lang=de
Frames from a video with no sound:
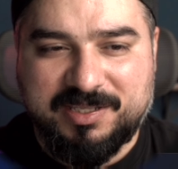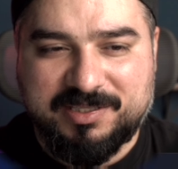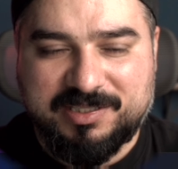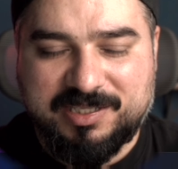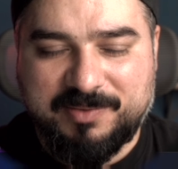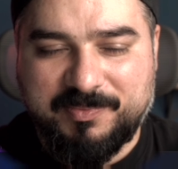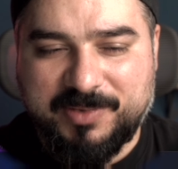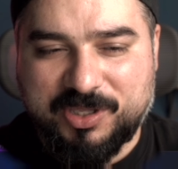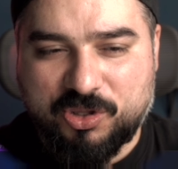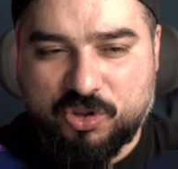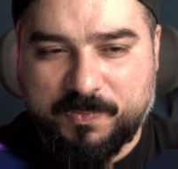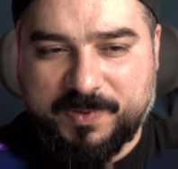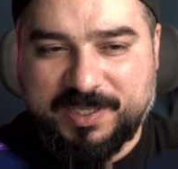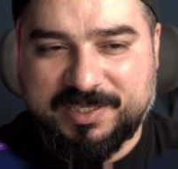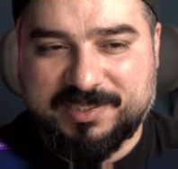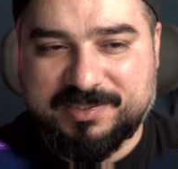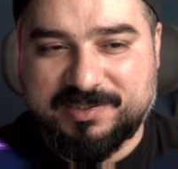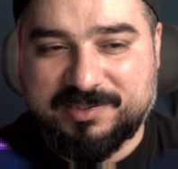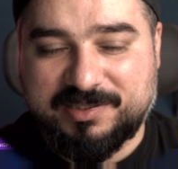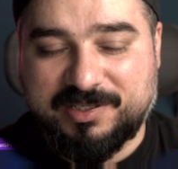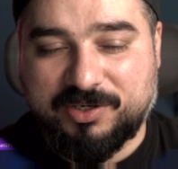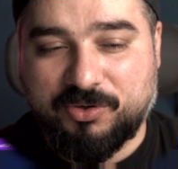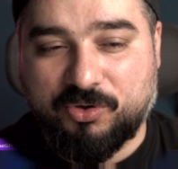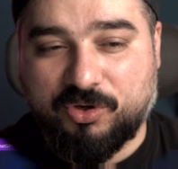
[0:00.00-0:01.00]

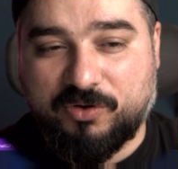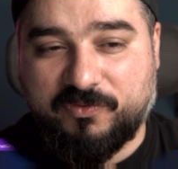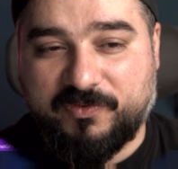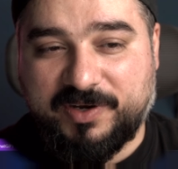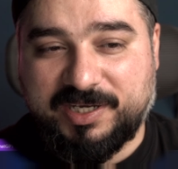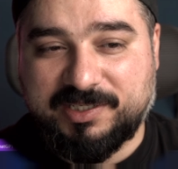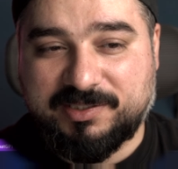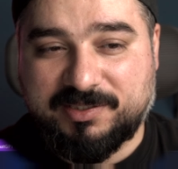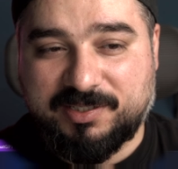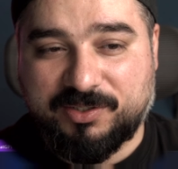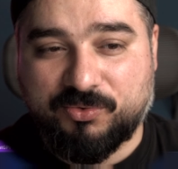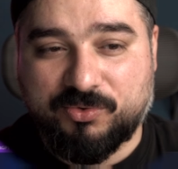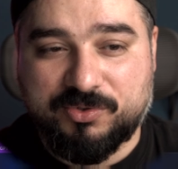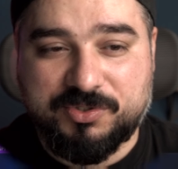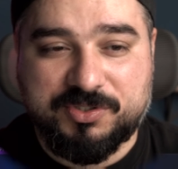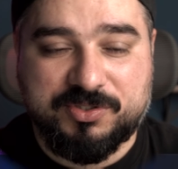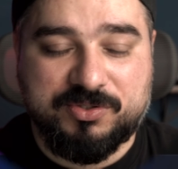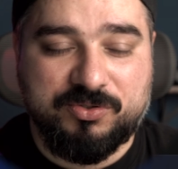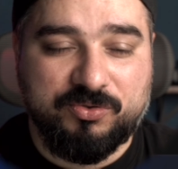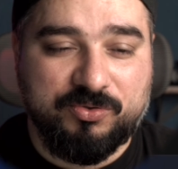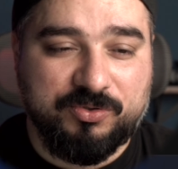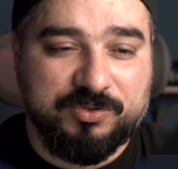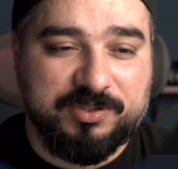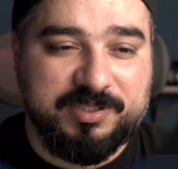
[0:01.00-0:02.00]
dementsprechend dann auch weiter
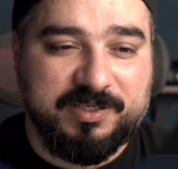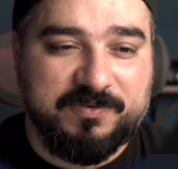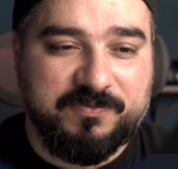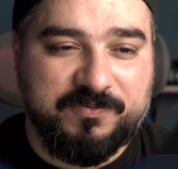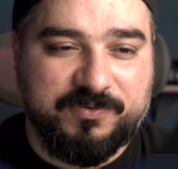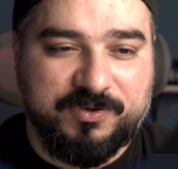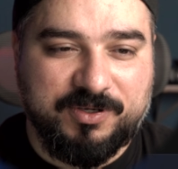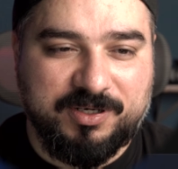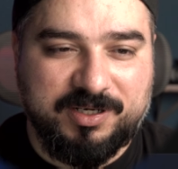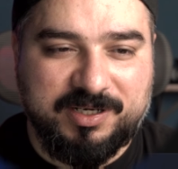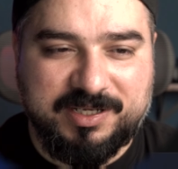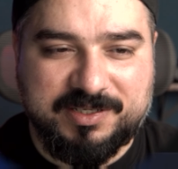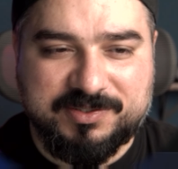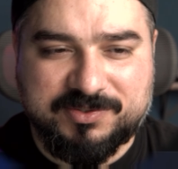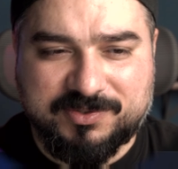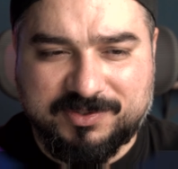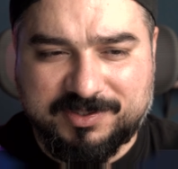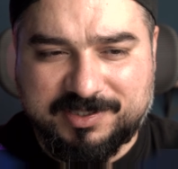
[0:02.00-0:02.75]
nutzen unter Volllast?